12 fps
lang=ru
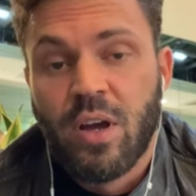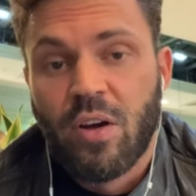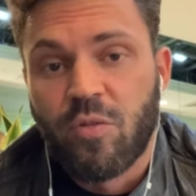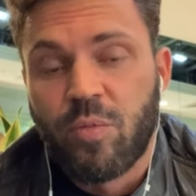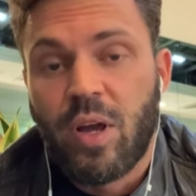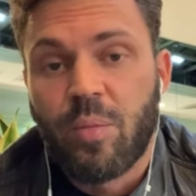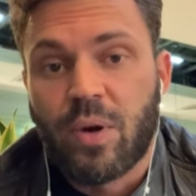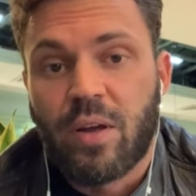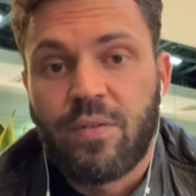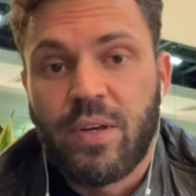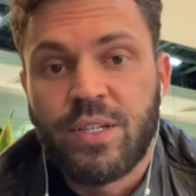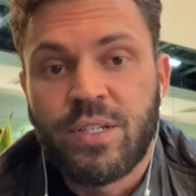в моей
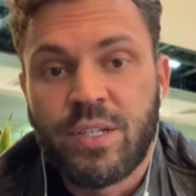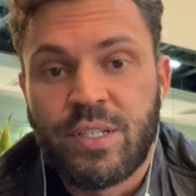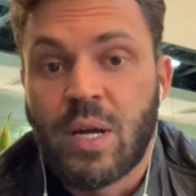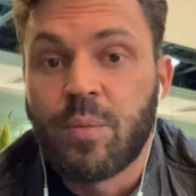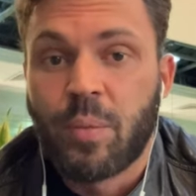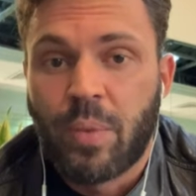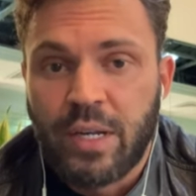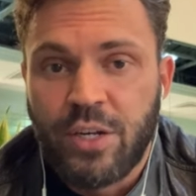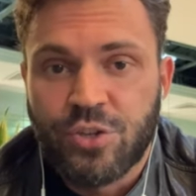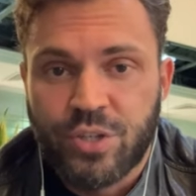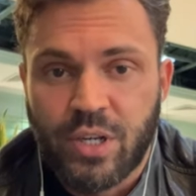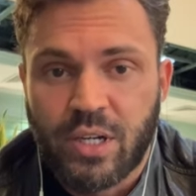профессии темой
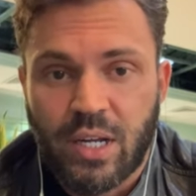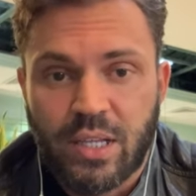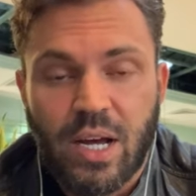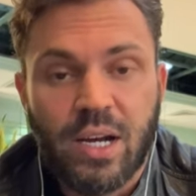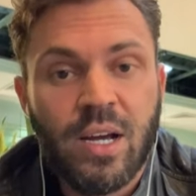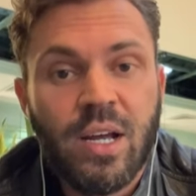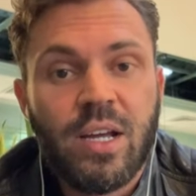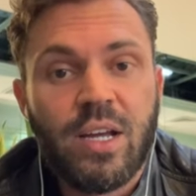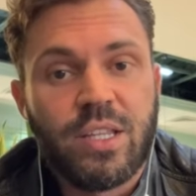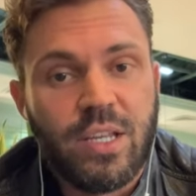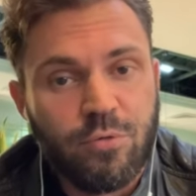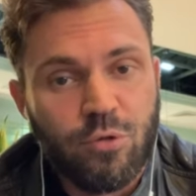панических атак и
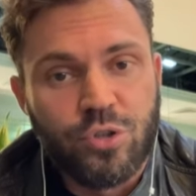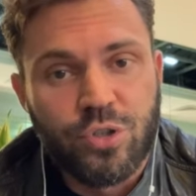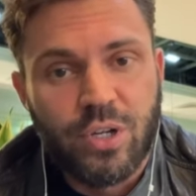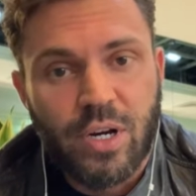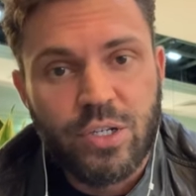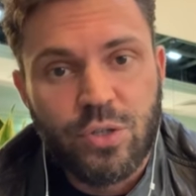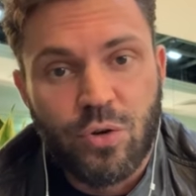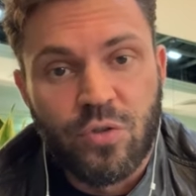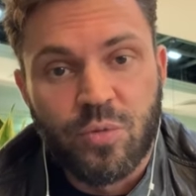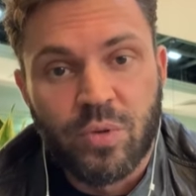тревожных расстройств,